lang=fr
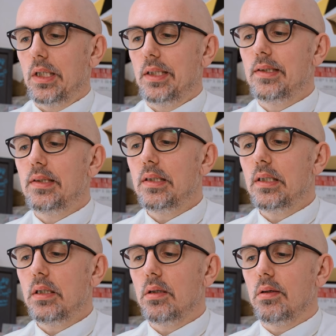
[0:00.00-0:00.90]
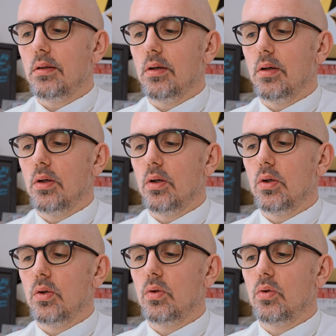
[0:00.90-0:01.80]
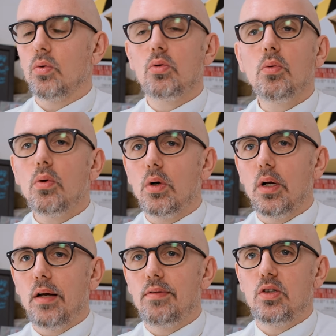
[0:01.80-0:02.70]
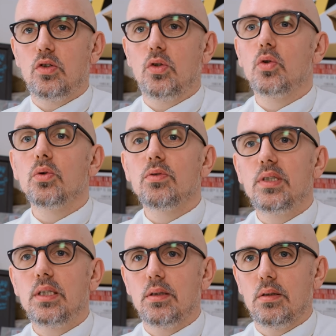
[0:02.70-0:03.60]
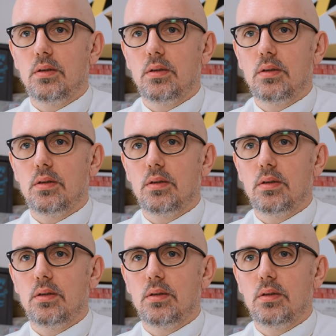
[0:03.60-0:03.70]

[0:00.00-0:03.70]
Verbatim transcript: et si euh, Tonton avait une seconde vie